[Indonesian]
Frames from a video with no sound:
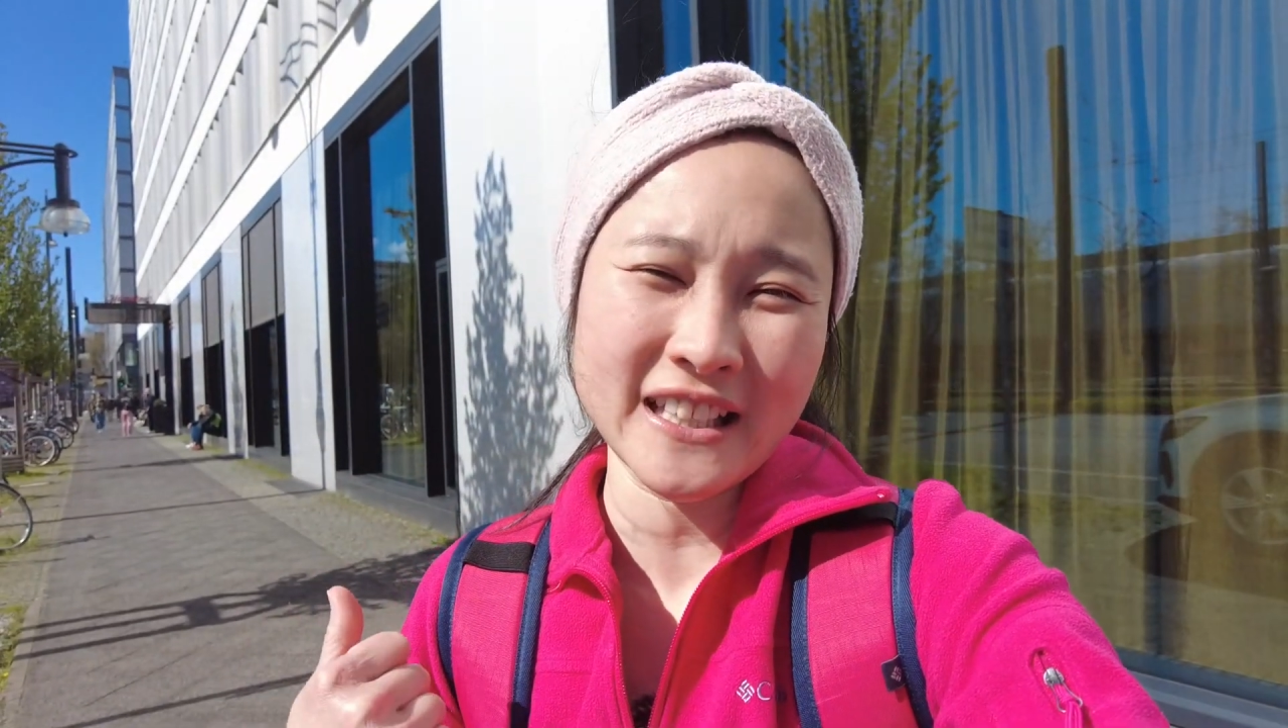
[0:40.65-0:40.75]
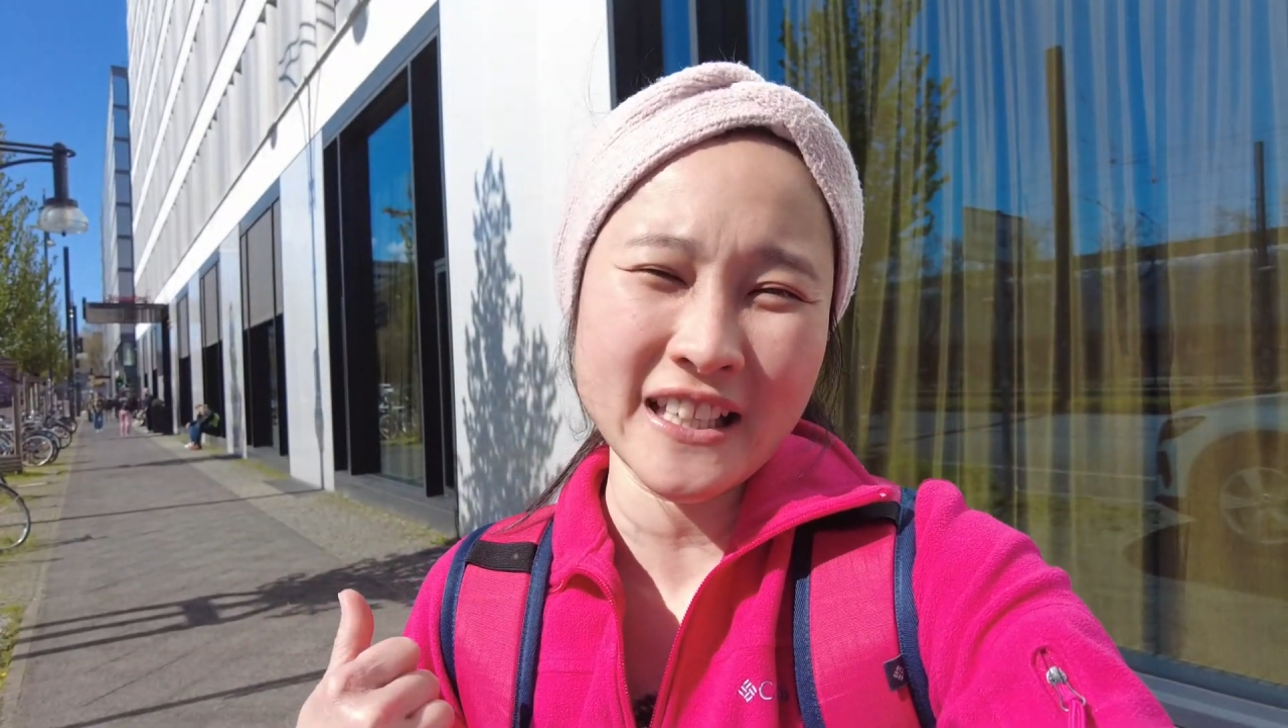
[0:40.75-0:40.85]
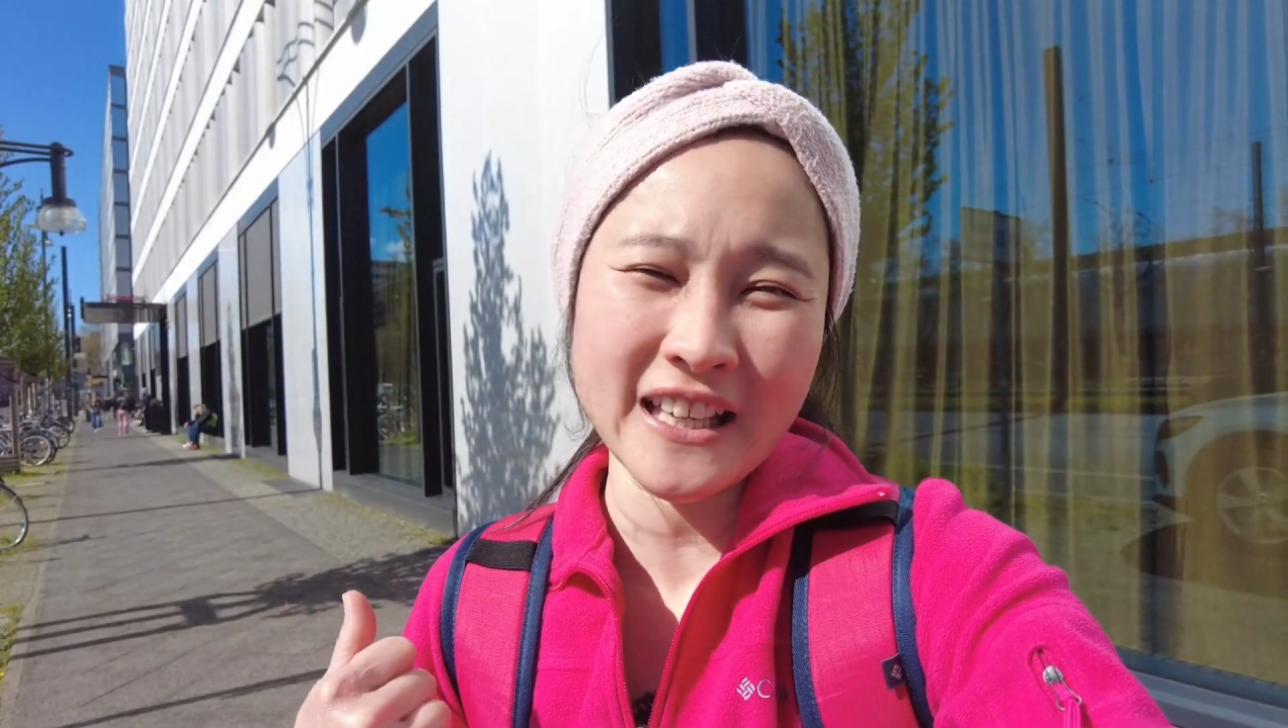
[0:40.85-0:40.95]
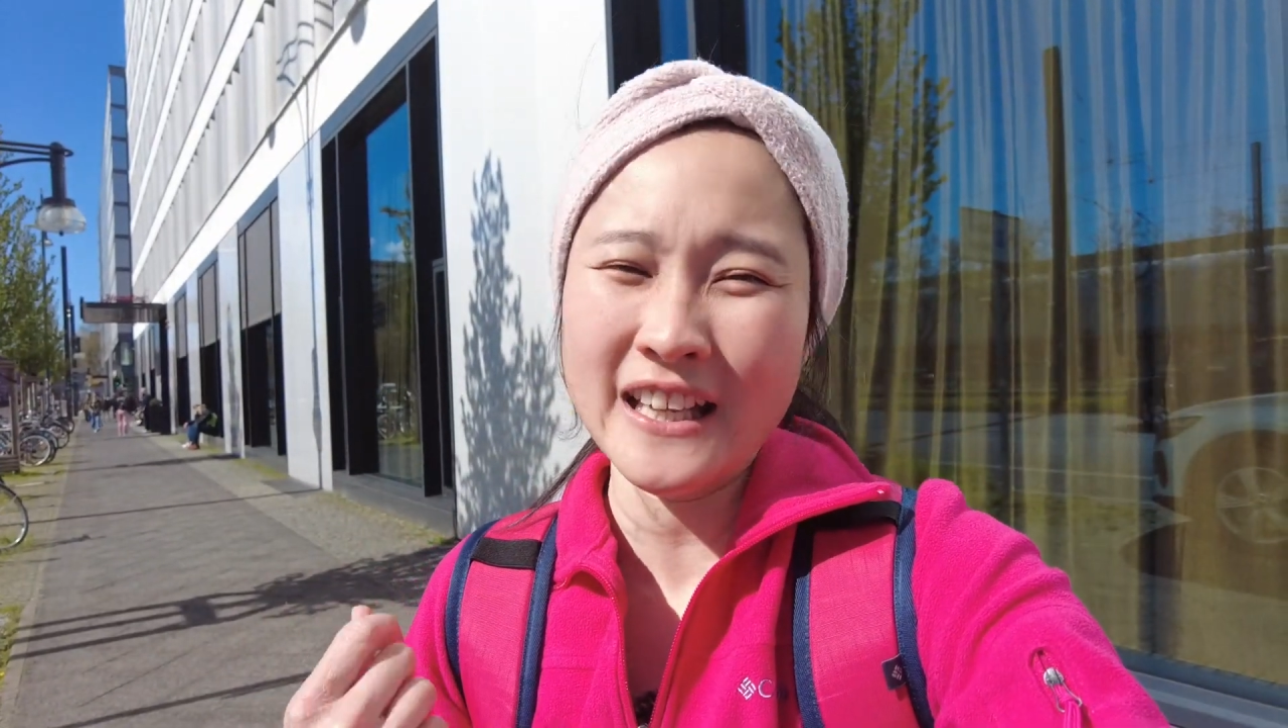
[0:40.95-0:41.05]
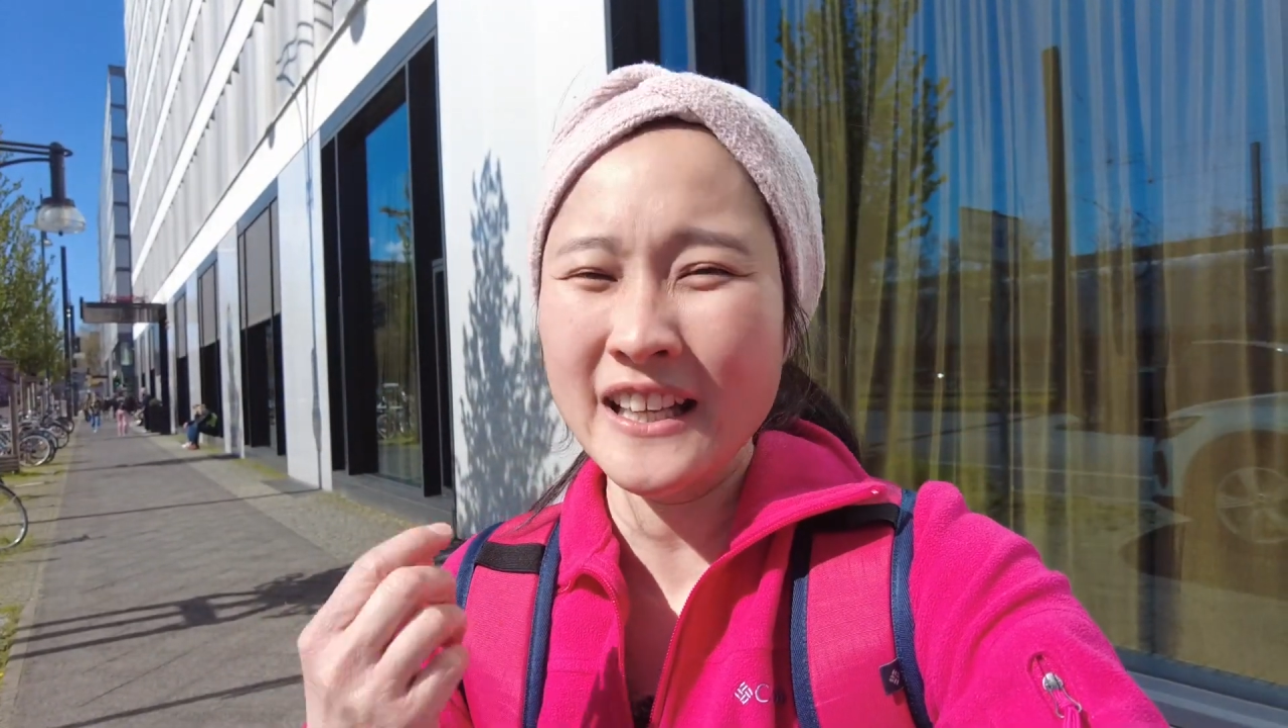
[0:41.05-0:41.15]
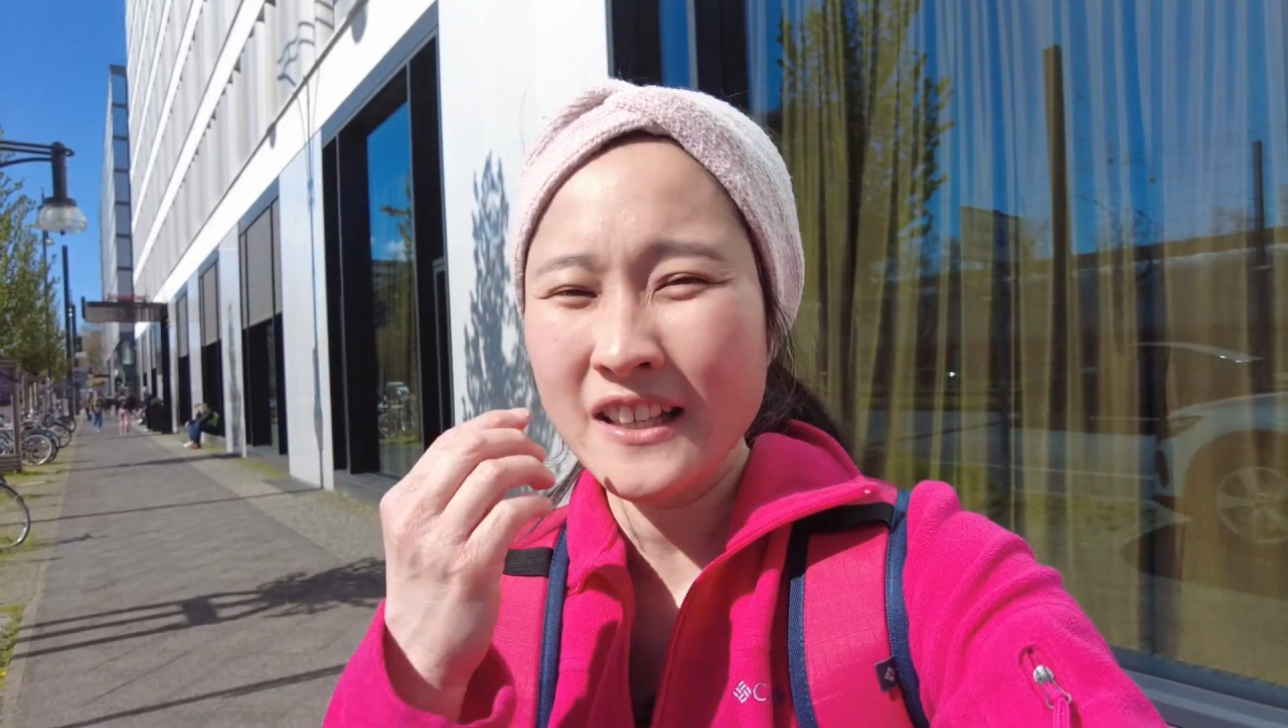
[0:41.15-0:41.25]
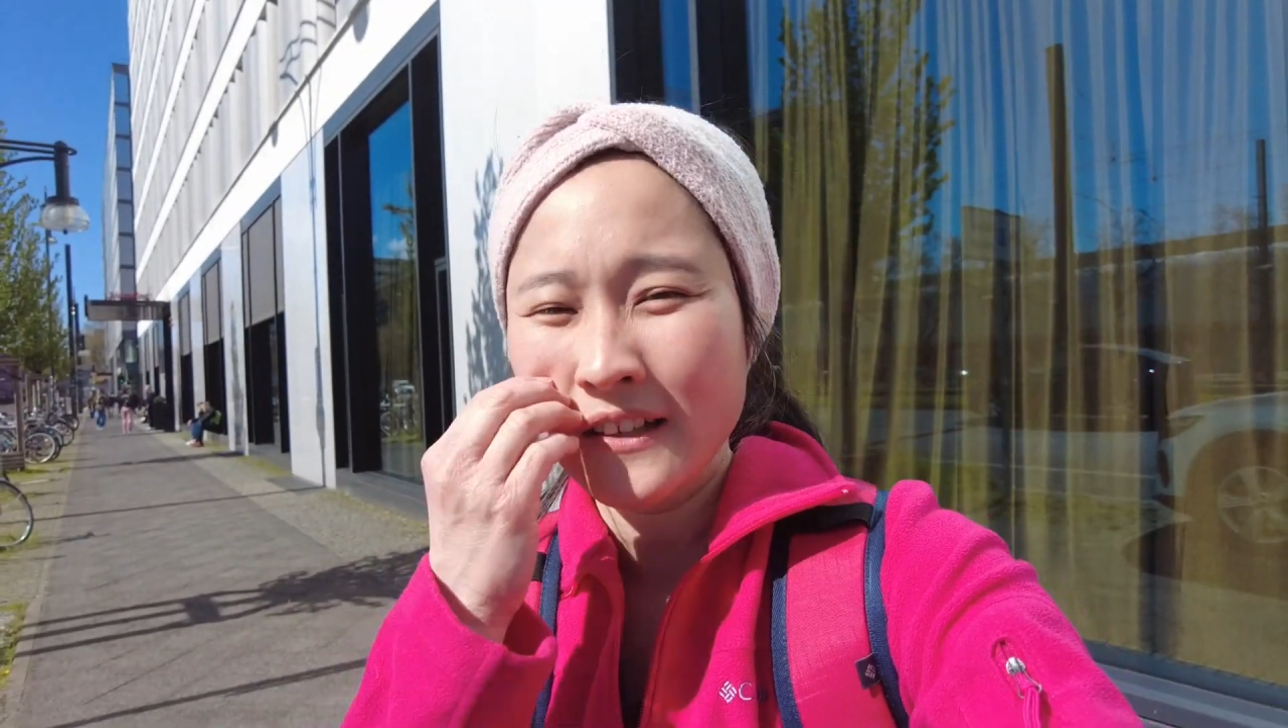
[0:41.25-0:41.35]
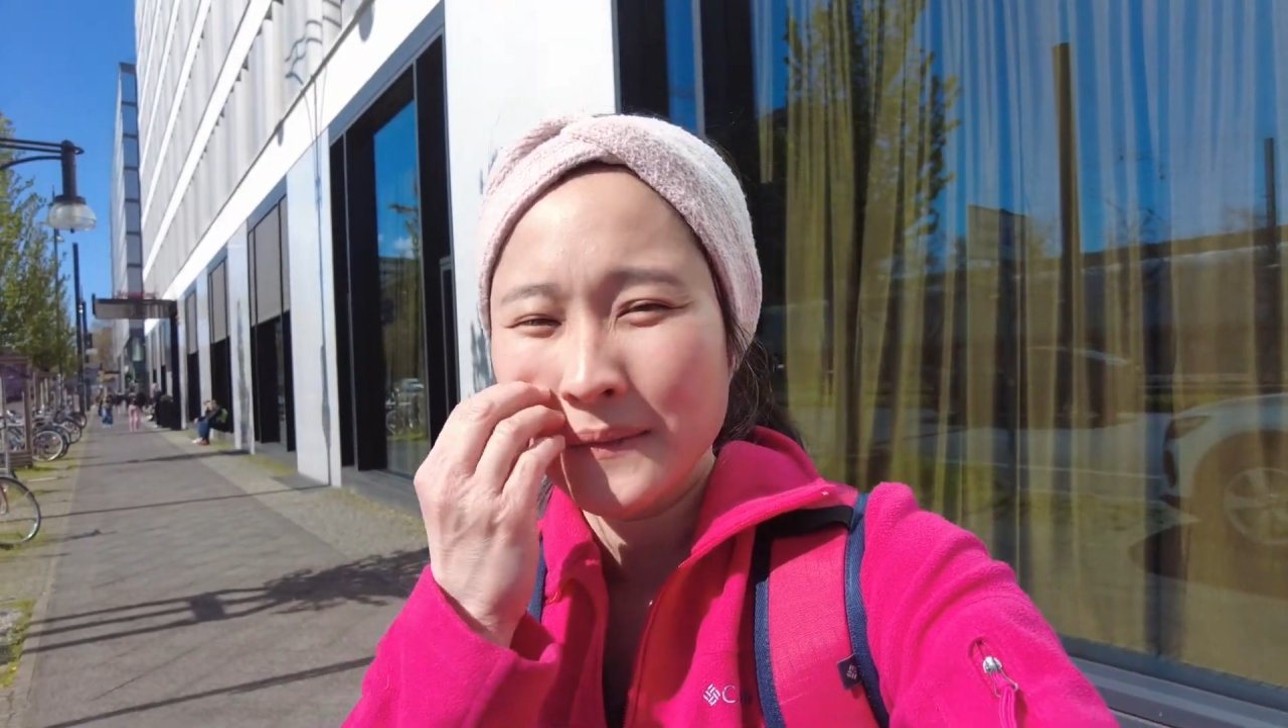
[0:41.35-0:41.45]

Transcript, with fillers: kita nih.